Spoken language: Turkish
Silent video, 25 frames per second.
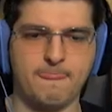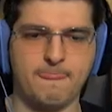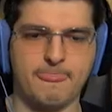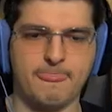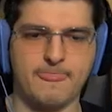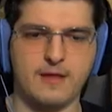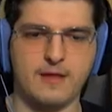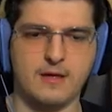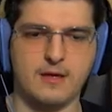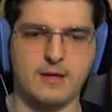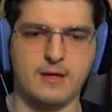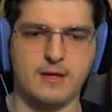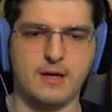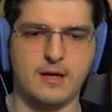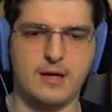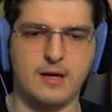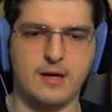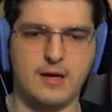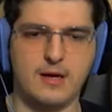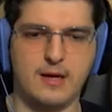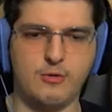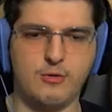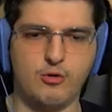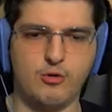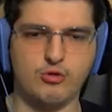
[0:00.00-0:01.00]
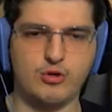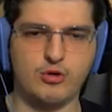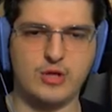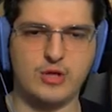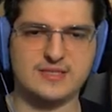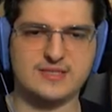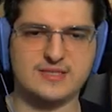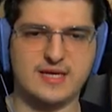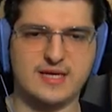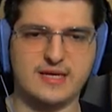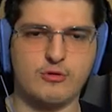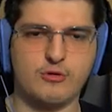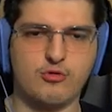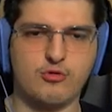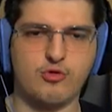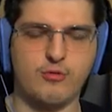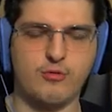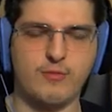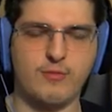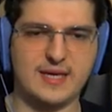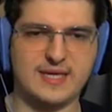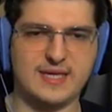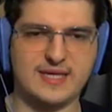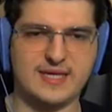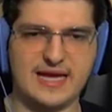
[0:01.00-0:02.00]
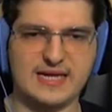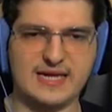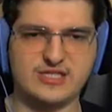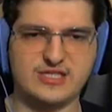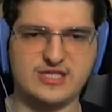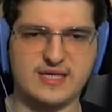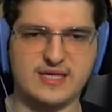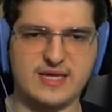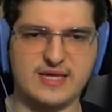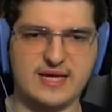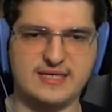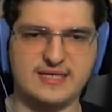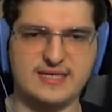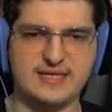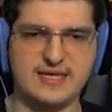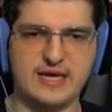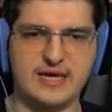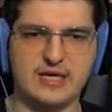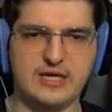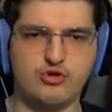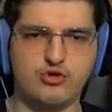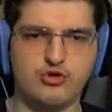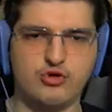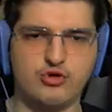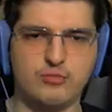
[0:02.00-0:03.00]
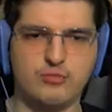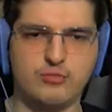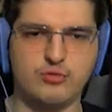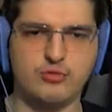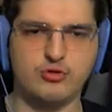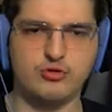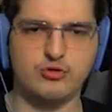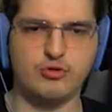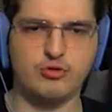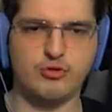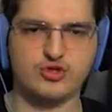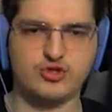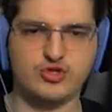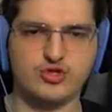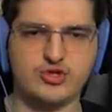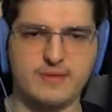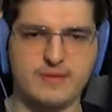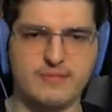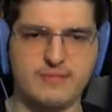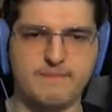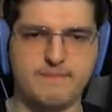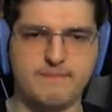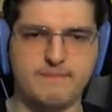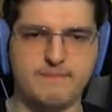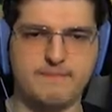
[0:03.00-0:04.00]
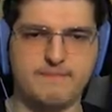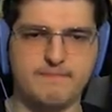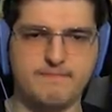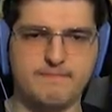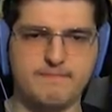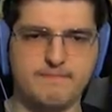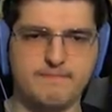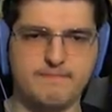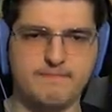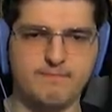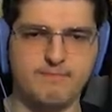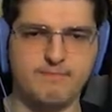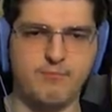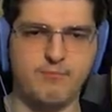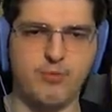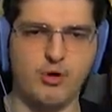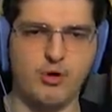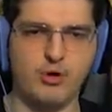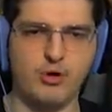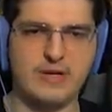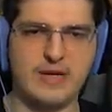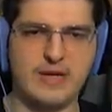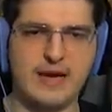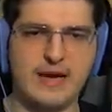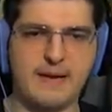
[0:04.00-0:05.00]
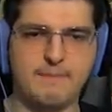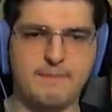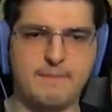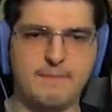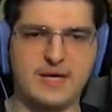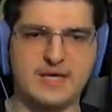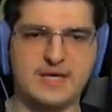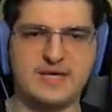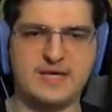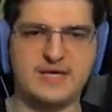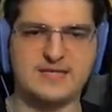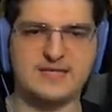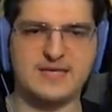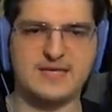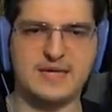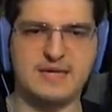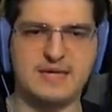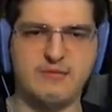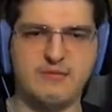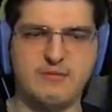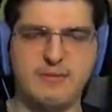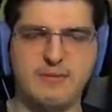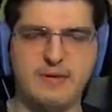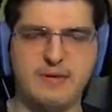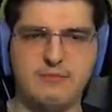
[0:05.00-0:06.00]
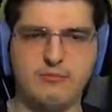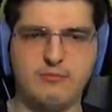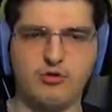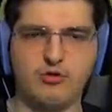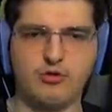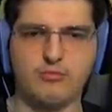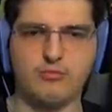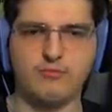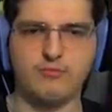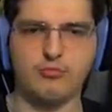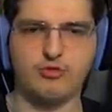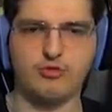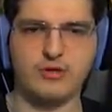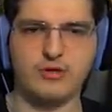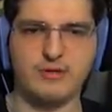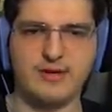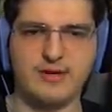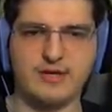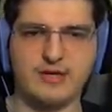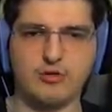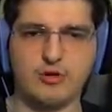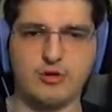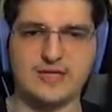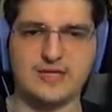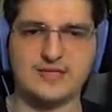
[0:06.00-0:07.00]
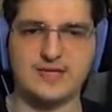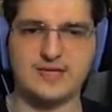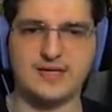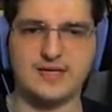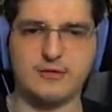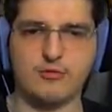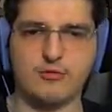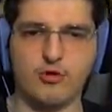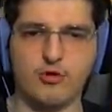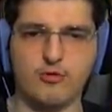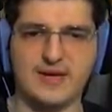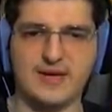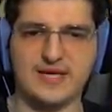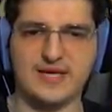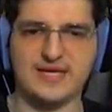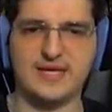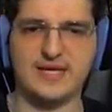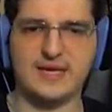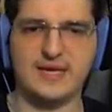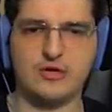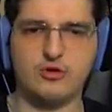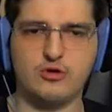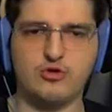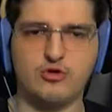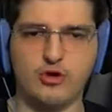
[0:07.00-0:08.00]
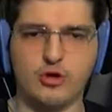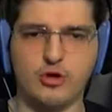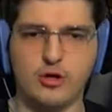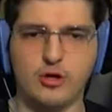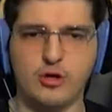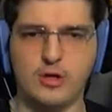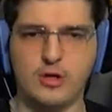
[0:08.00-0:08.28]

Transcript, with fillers: Ee, ama 16 tane koymak gerçekten gerekiyor mu yoksa böyle yapmak yeterli mi bilmiyorum. Muhtemelen 16 tane koymak gerekiyor.